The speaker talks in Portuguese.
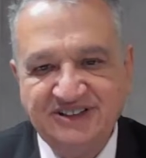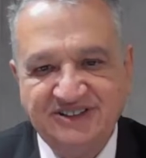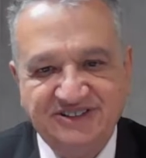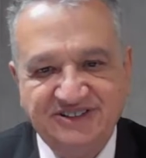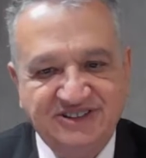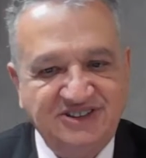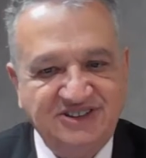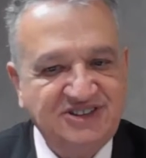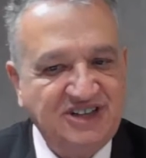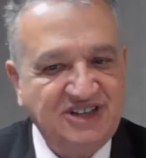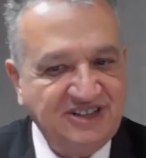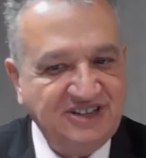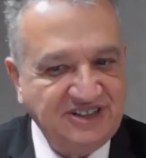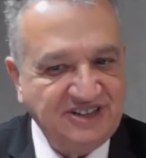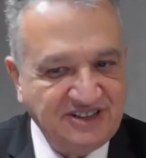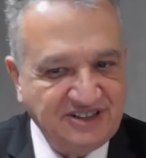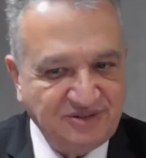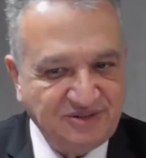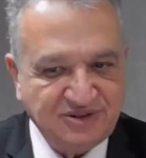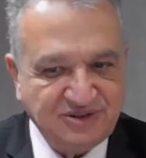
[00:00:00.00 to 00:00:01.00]
de
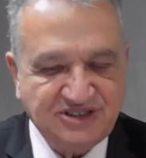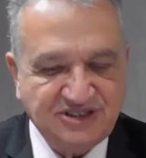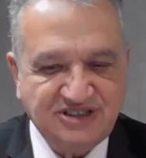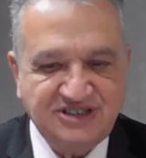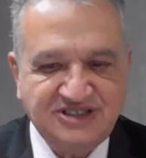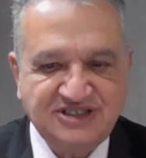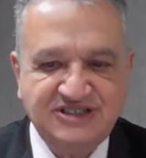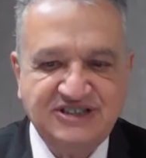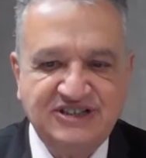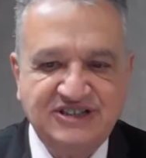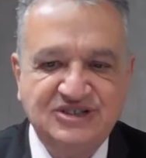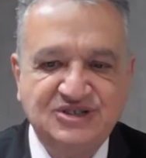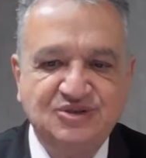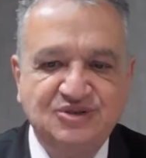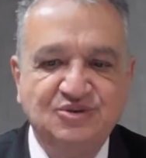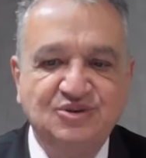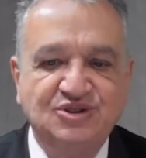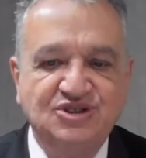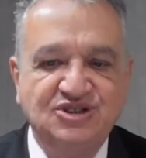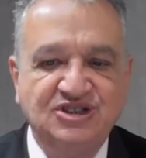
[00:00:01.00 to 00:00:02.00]
engenheiros que se
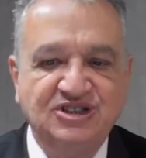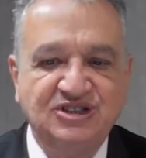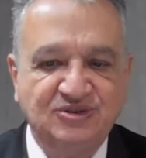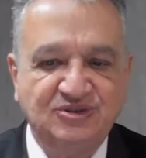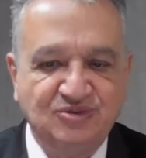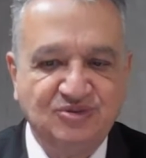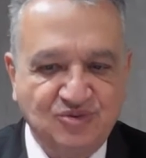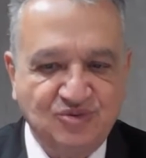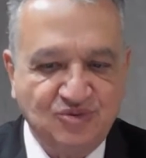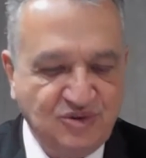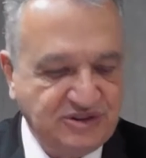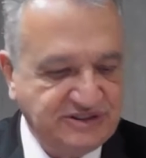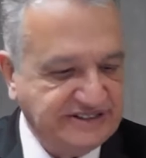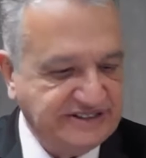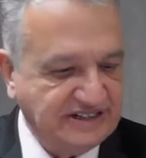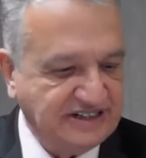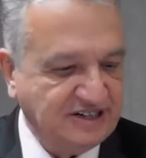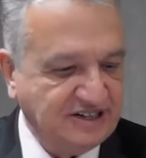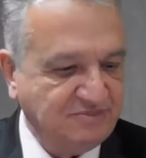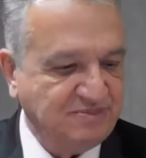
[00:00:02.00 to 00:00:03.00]
insurgiram contra
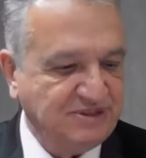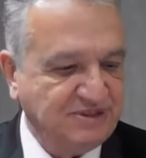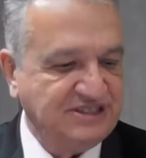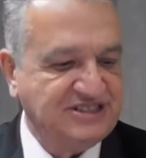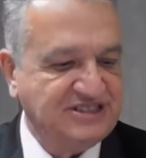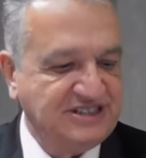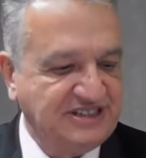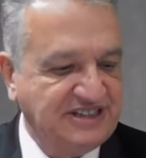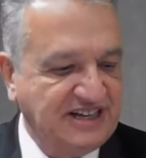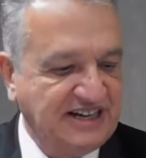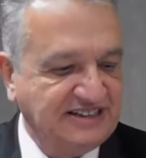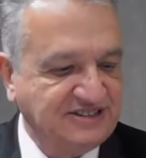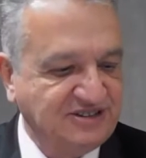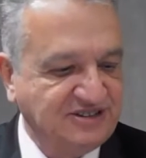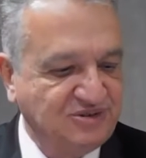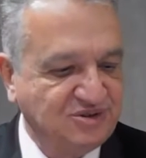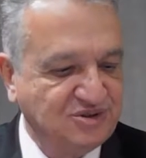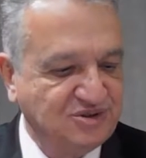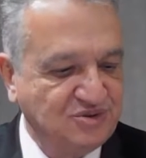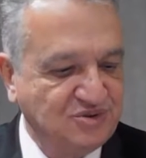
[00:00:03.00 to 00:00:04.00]
a capacidade
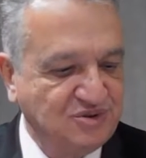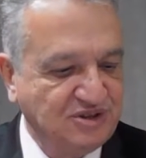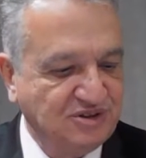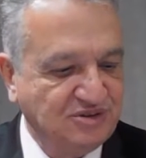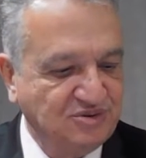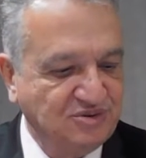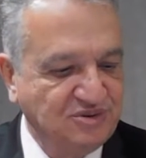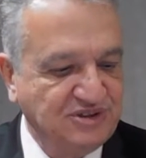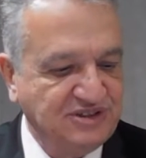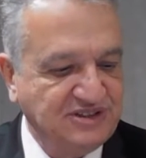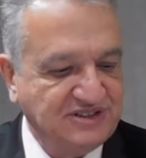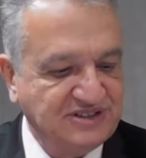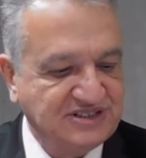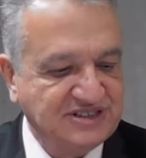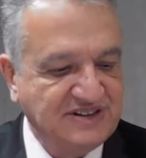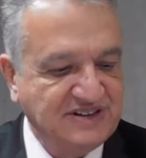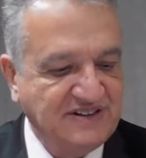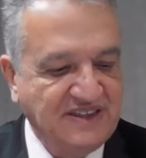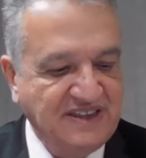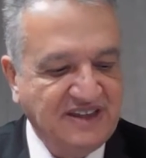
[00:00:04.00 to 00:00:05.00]
dos corretores
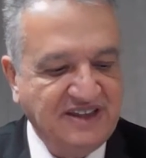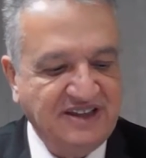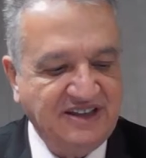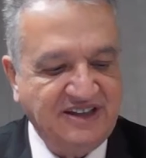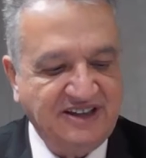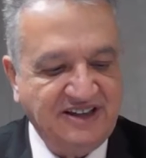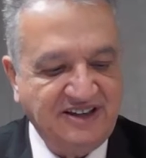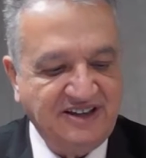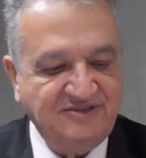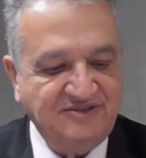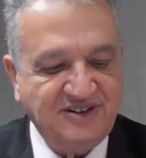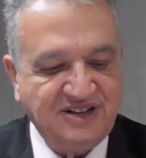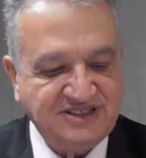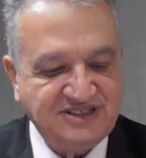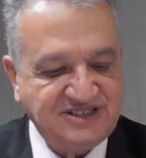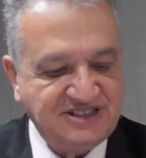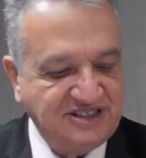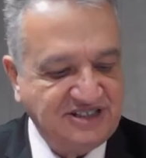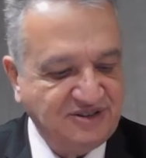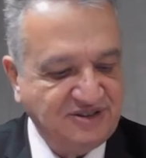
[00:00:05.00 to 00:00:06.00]
em
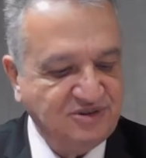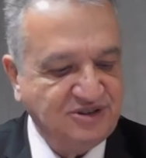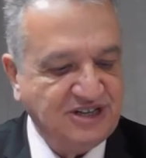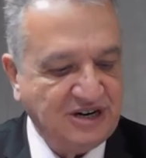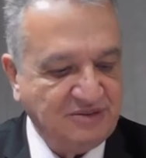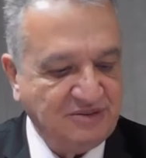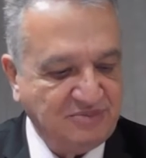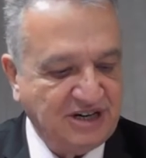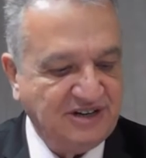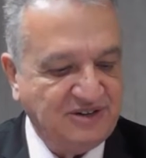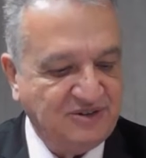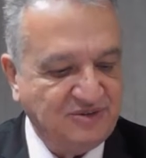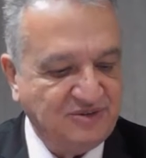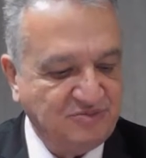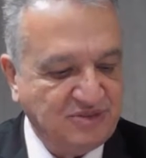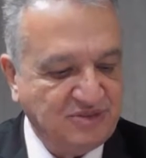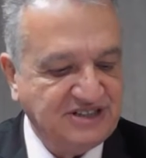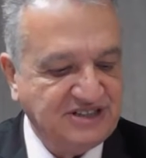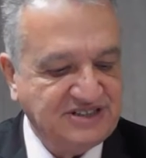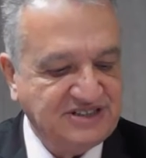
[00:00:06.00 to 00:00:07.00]
fazer o trabalho,
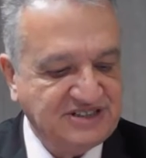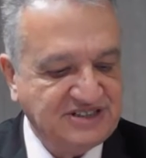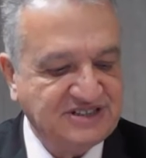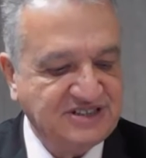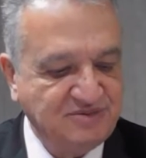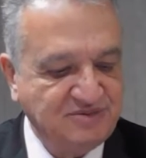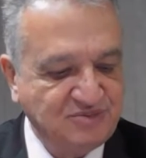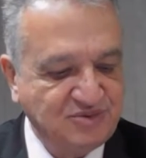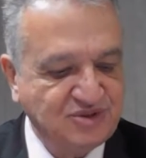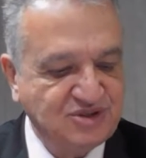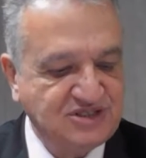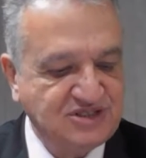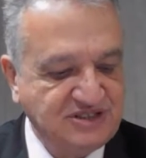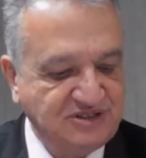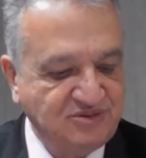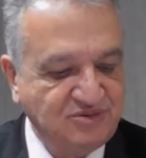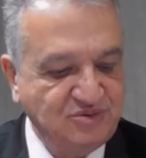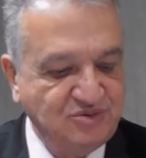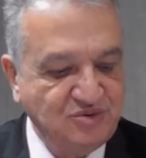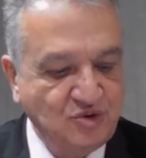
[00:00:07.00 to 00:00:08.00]
mas estamos
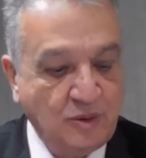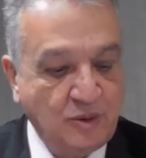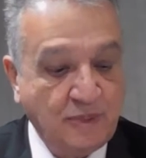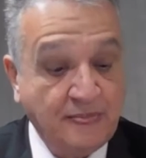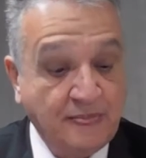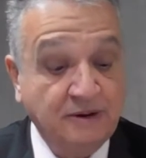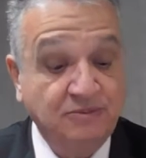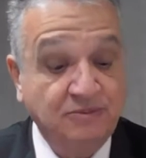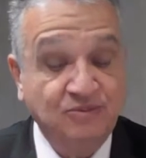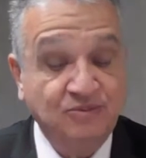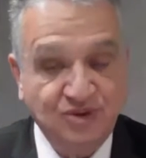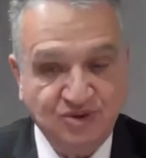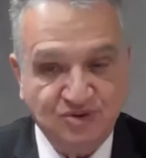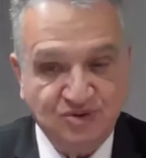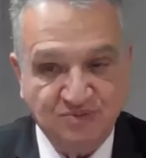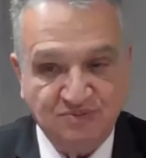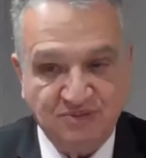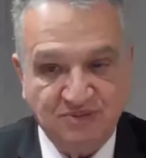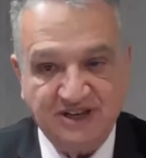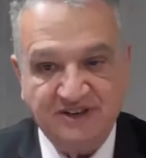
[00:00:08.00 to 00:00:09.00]
indo
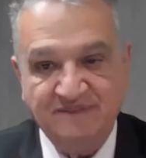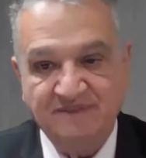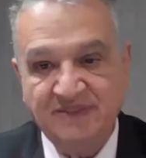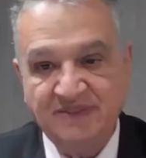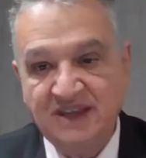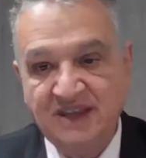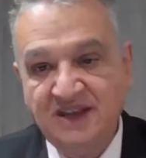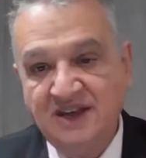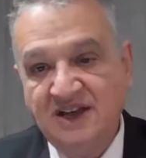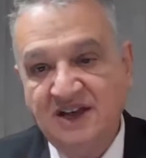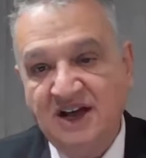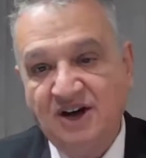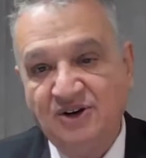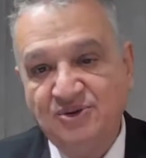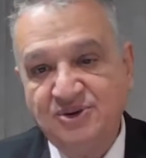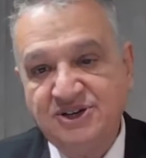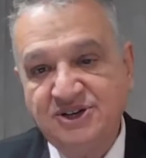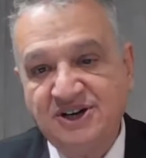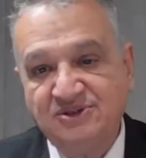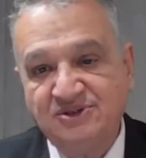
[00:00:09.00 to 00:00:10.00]
muito bem. A
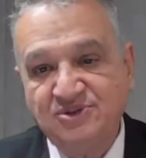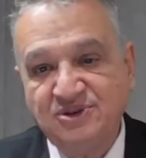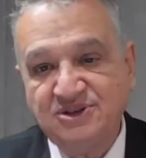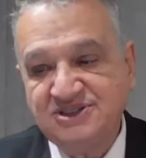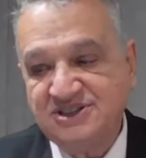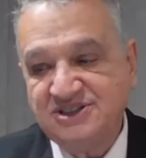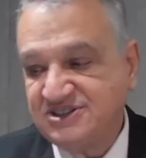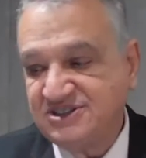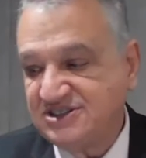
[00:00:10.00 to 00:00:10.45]
única coisa que